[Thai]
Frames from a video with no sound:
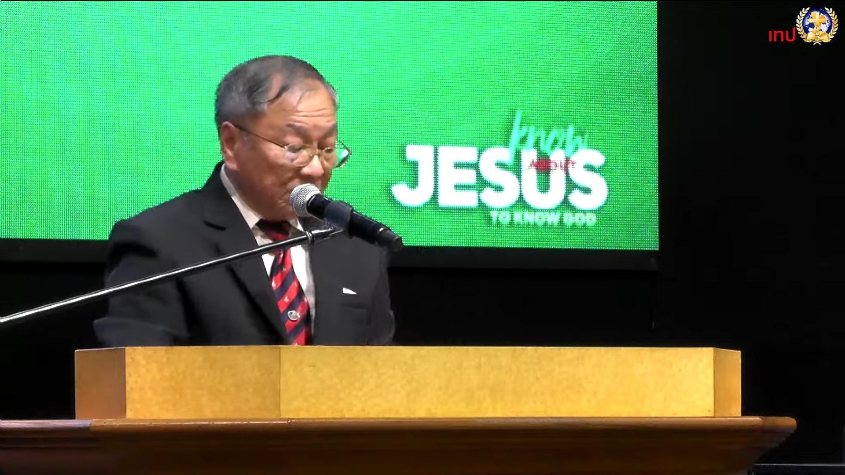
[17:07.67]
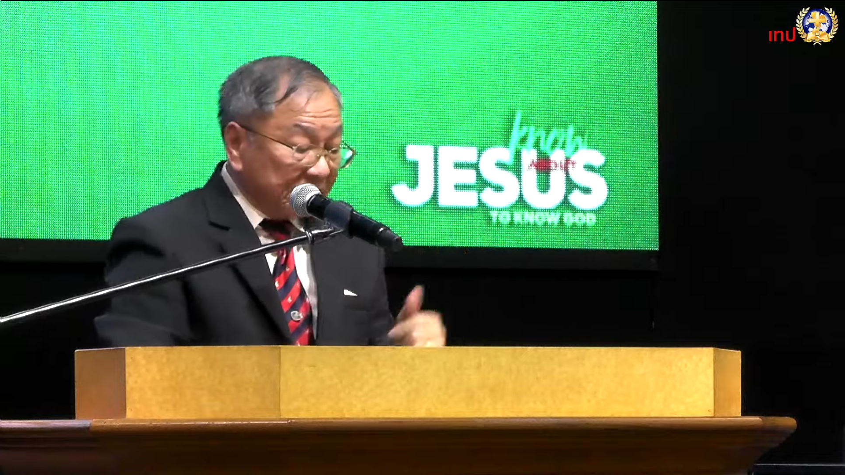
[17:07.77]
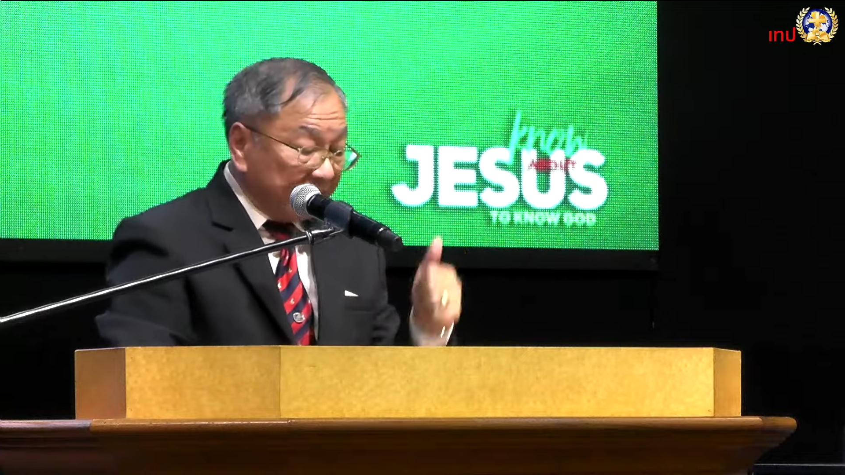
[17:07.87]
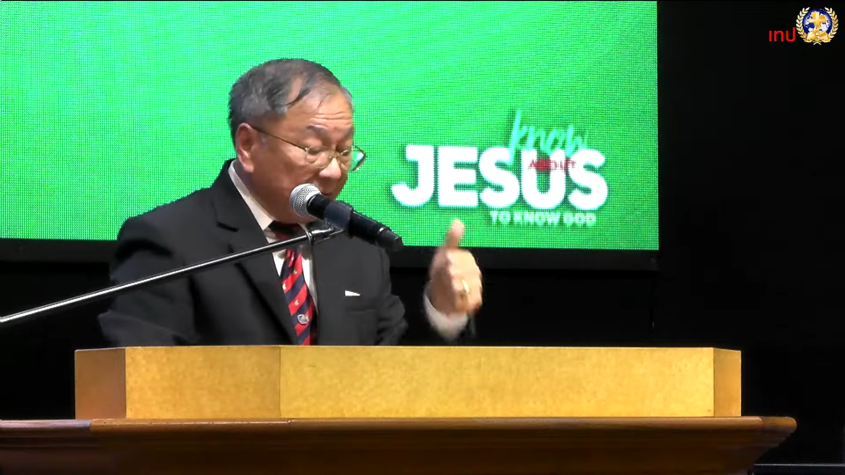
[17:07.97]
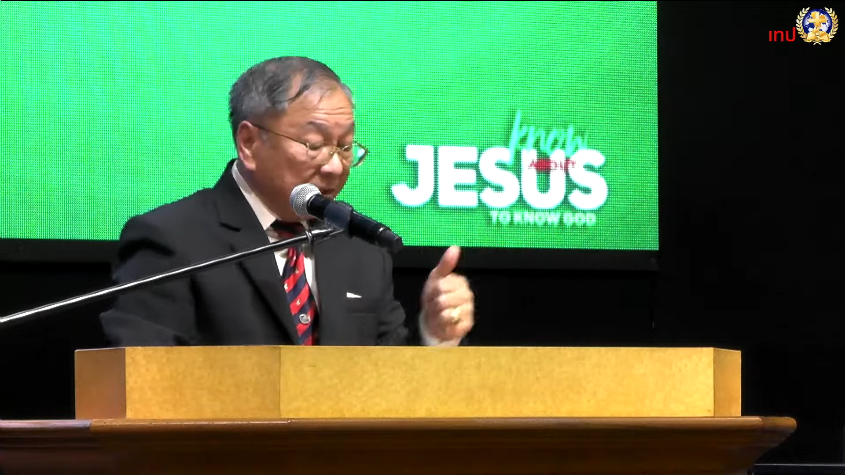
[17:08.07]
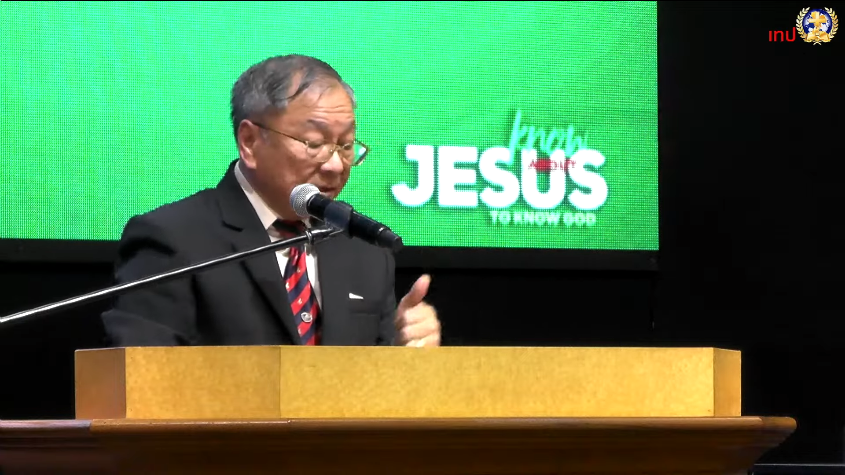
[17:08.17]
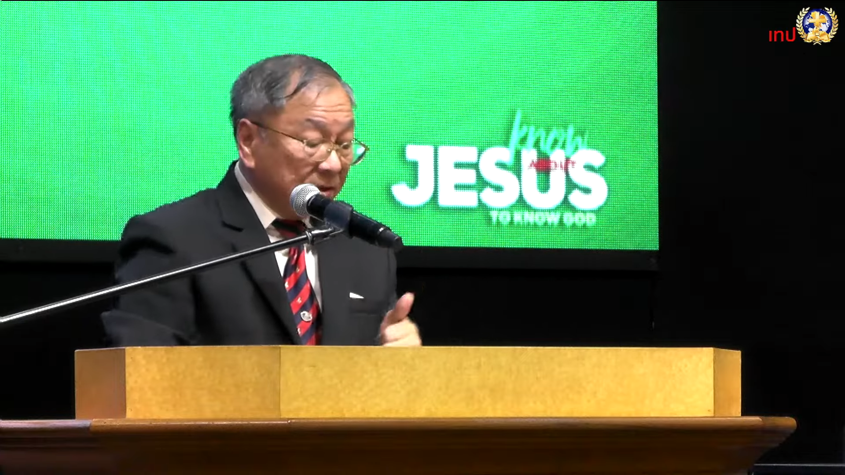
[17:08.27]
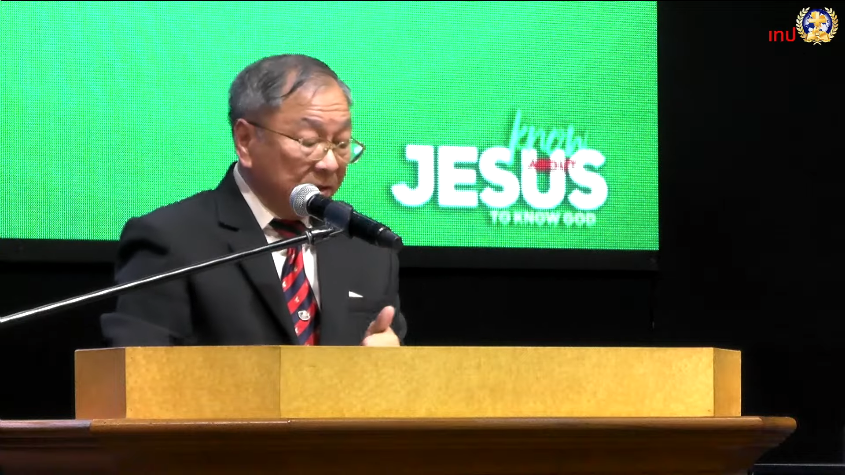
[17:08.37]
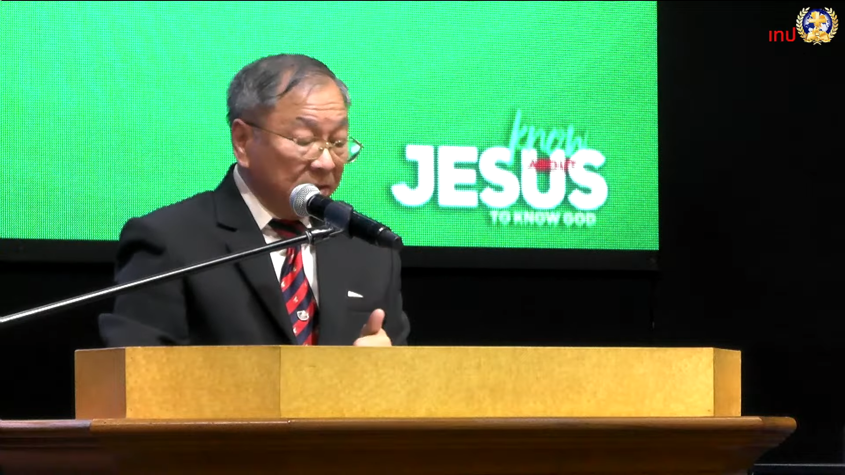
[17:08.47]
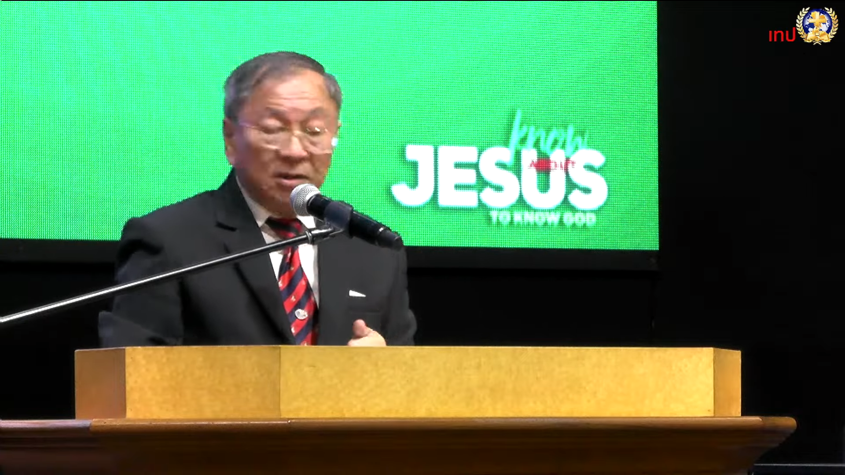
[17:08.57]
สิ่งที่หนึ่งคื
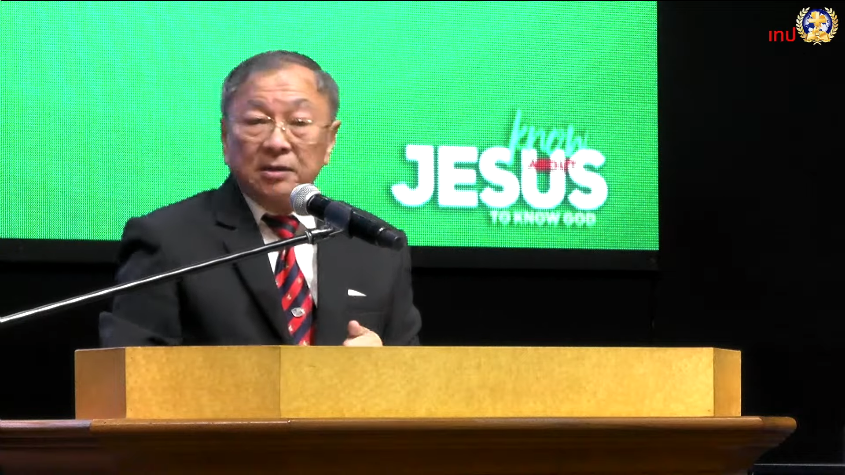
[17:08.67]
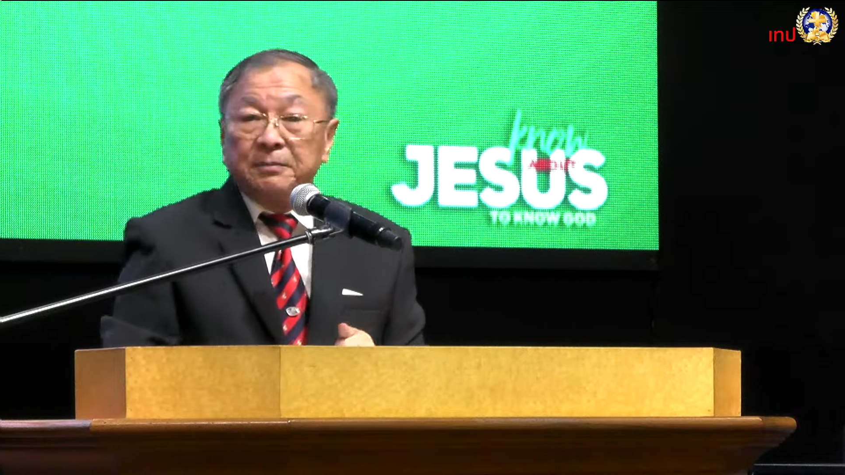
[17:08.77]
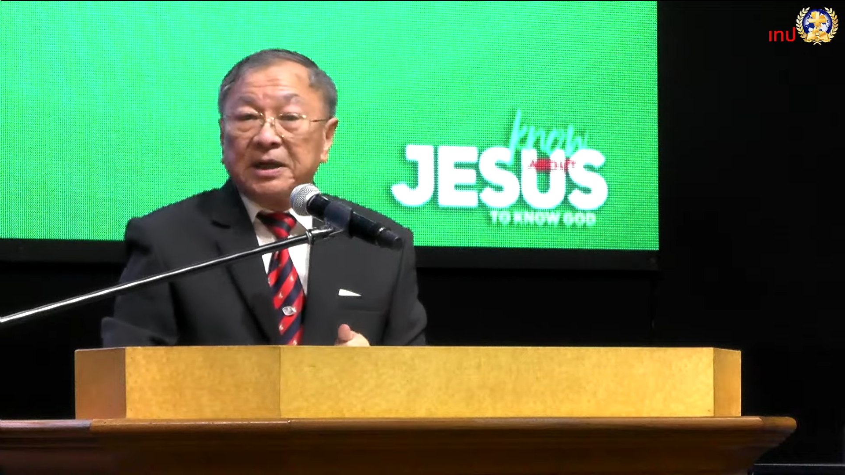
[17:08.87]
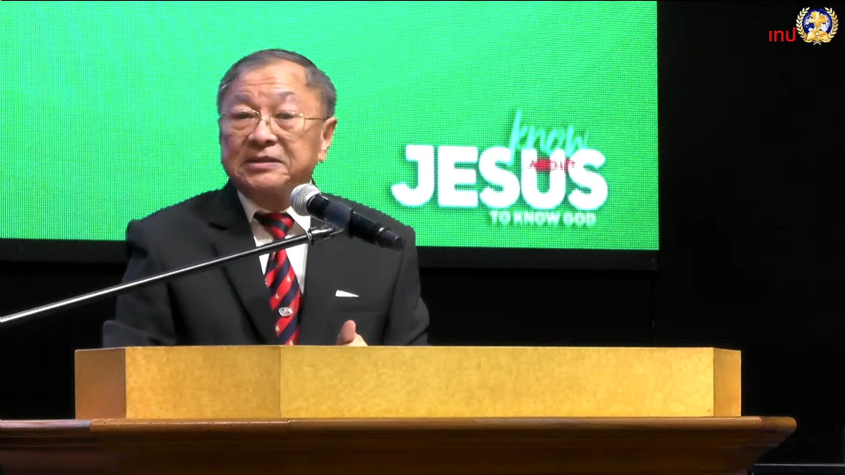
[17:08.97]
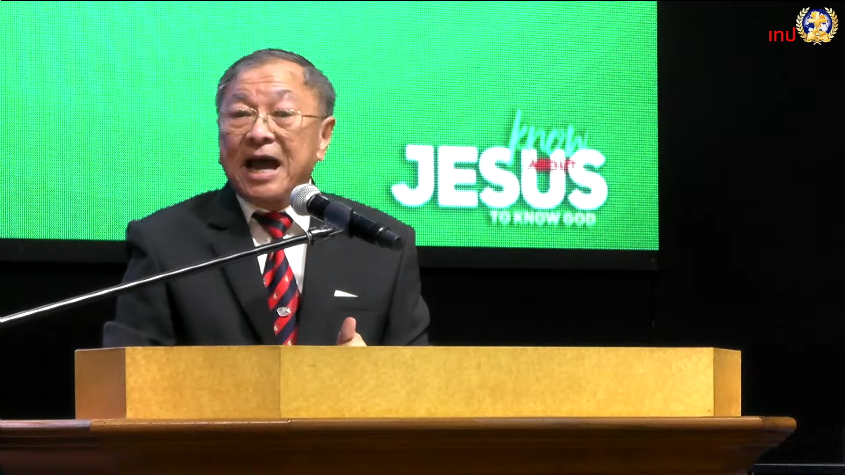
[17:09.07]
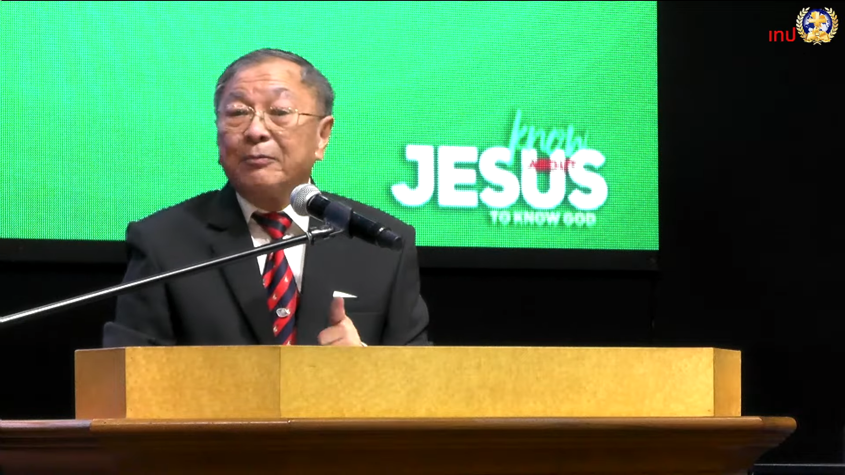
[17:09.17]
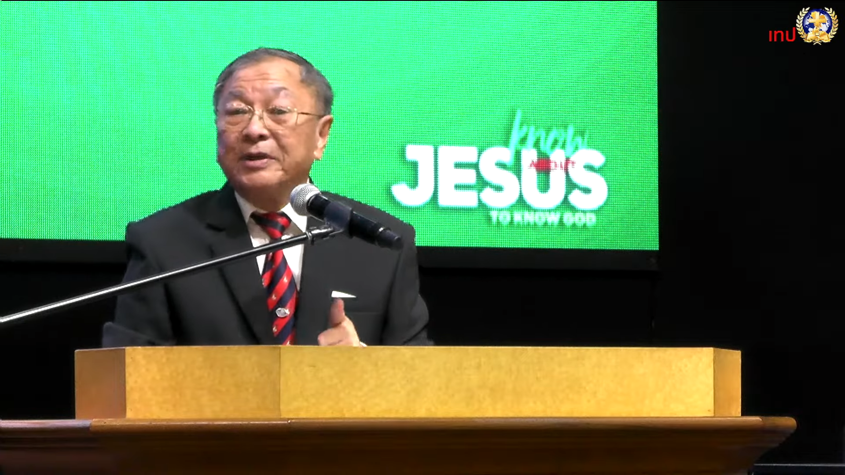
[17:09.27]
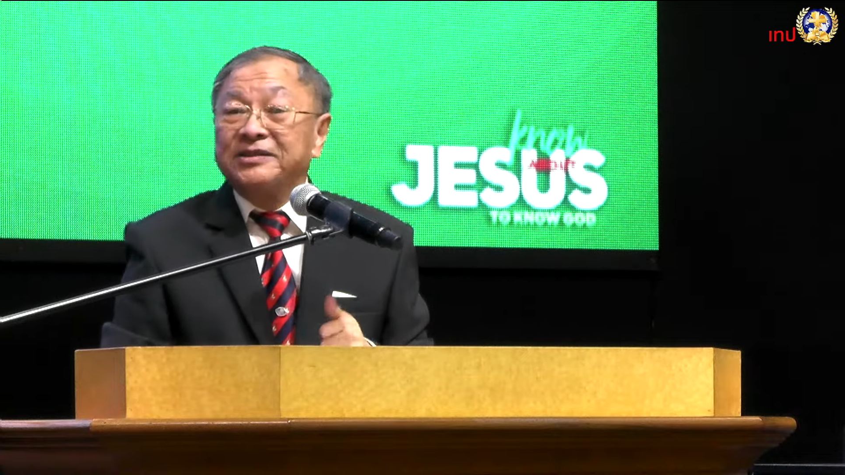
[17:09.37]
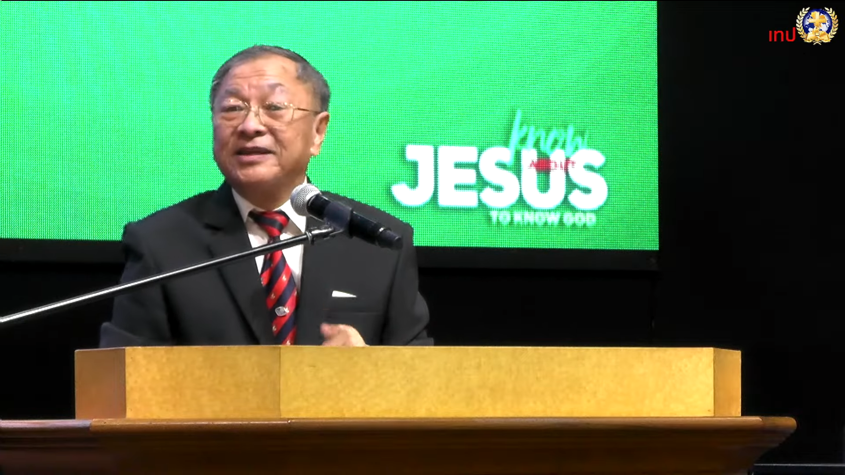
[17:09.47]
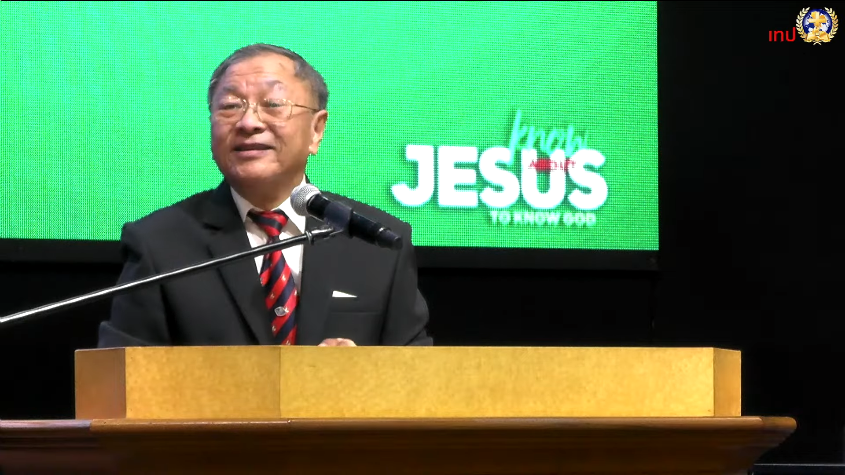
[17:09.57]
อพระเจ้ามี
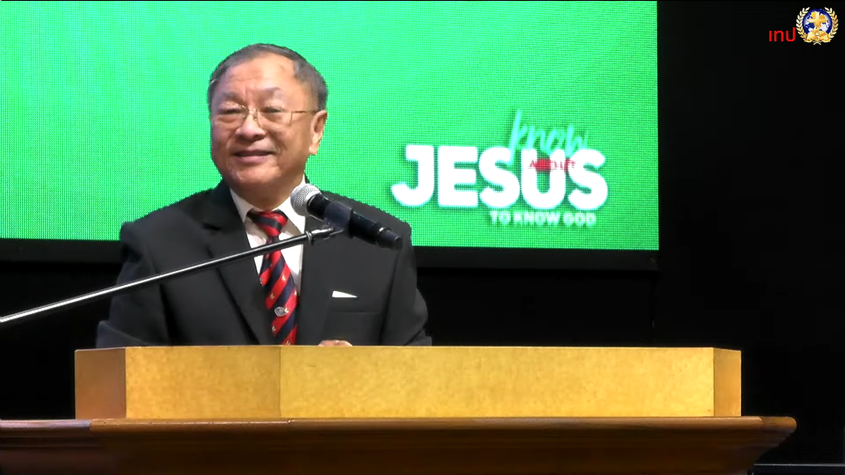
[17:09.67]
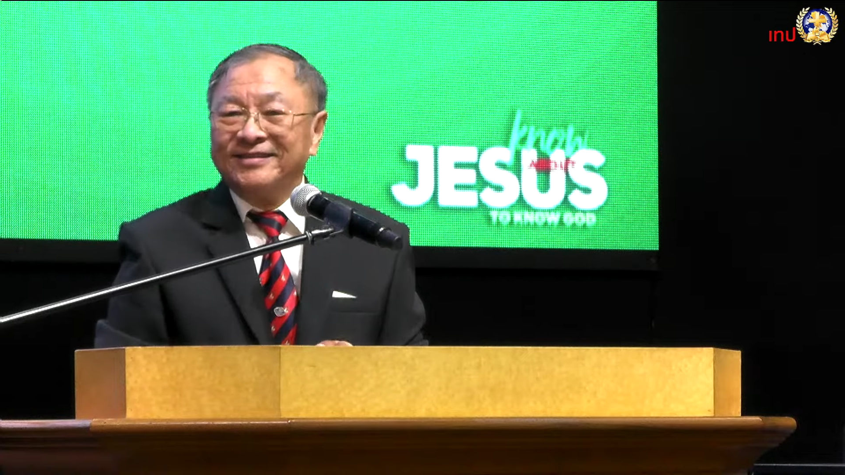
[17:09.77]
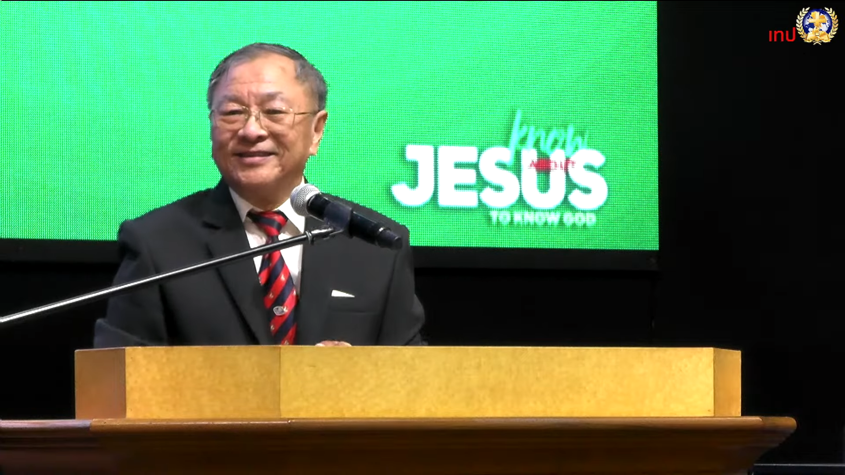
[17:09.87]
จริงหรือ